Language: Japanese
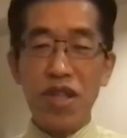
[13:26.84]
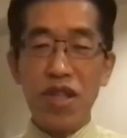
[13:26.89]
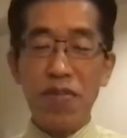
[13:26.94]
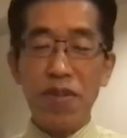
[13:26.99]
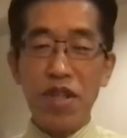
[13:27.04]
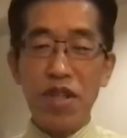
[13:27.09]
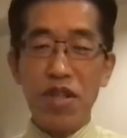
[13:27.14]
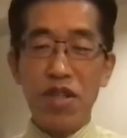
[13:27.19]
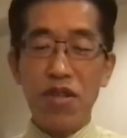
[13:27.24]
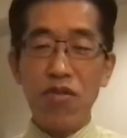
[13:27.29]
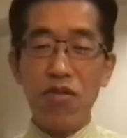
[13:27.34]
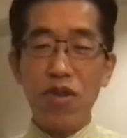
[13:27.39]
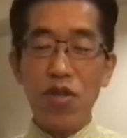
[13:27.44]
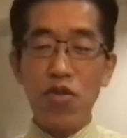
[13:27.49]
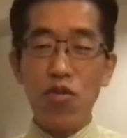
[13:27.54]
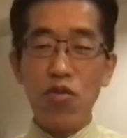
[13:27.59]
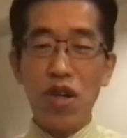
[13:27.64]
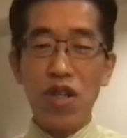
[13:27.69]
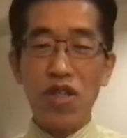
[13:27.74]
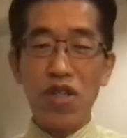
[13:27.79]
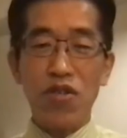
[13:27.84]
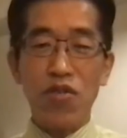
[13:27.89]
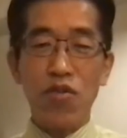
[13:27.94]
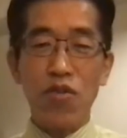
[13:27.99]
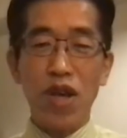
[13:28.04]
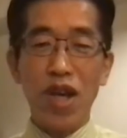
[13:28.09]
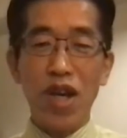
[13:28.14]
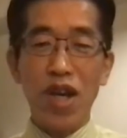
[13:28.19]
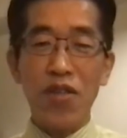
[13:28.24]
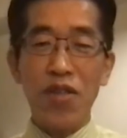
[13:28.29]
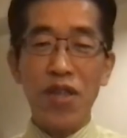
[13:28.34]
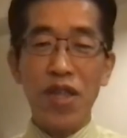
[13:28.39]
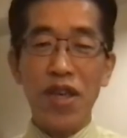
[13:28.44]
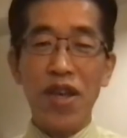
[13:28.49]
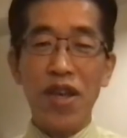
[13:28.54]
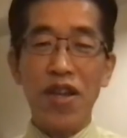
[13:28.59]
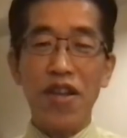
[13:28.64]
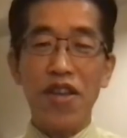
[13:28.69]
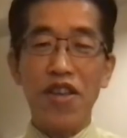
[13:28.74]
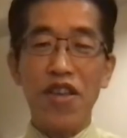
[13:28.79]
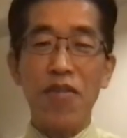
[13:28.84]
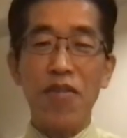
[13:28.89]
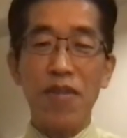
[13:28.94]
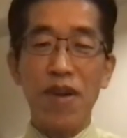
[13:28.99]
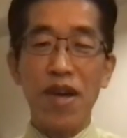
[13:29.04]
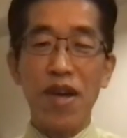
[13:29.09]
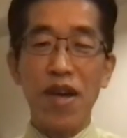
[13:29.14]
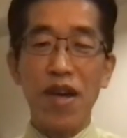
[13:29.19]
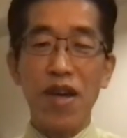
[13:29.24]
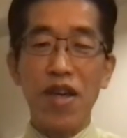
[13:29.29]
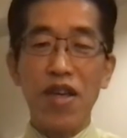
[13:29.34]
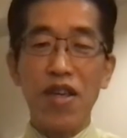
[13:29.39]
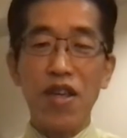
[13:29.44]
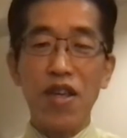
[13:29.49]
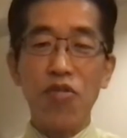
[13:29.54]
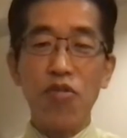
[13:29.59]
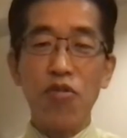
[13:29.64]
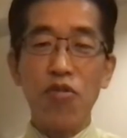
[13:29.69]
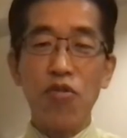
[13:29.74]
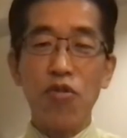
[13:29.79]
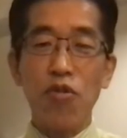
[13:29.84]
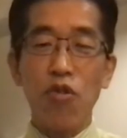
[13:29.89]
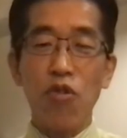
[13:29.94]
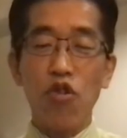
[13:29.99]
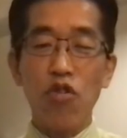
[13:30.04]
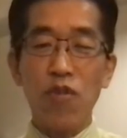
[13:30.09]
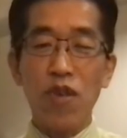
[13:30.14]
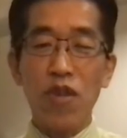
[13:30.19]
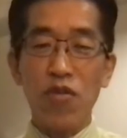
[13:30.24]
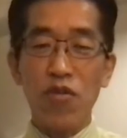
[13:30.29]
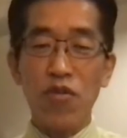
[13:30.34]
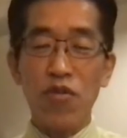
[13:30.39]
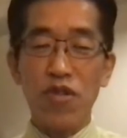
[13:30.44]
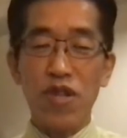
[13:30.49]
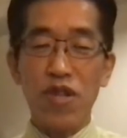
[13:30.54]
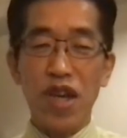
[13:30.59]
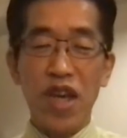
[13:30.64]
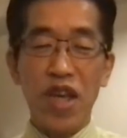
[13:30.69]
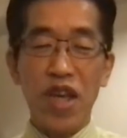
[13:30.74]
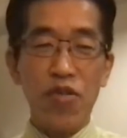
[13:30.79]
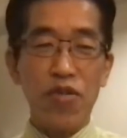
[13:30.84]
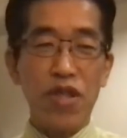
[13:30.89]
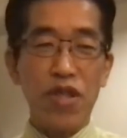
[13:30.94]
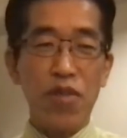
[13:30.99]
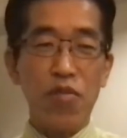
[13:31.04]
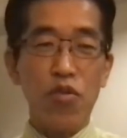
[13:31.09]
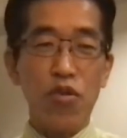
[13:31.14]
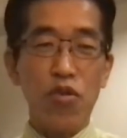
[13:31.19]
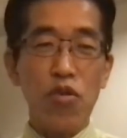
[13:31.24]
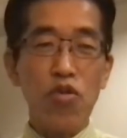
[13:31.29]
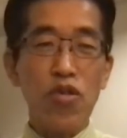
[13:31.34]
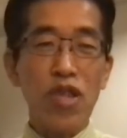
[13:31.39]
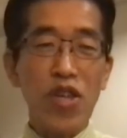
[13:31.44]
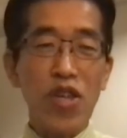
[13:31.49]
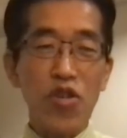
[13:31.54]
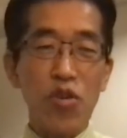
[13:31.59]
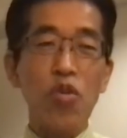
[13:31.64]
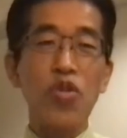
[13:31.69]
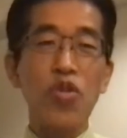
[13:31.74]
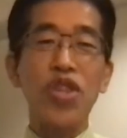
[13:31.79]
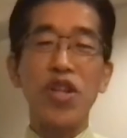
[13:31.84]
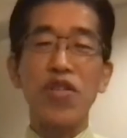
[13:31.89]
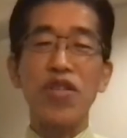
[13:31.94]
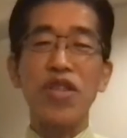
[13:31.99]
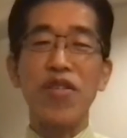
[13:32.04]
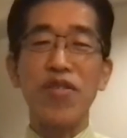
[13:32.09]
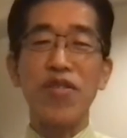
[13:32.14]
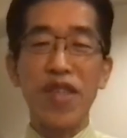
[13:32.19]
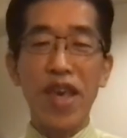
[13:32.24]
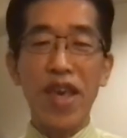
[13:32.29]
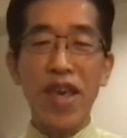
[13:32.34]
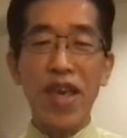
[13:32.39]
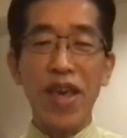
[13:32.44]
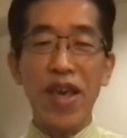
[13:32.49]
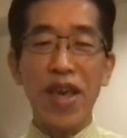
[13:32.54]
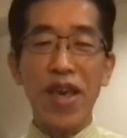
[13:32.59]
てやっぱり強い野党が必要な観点から言えば、野党の国民の露出が減るっていうのは僕良くないと思ってるんだよね。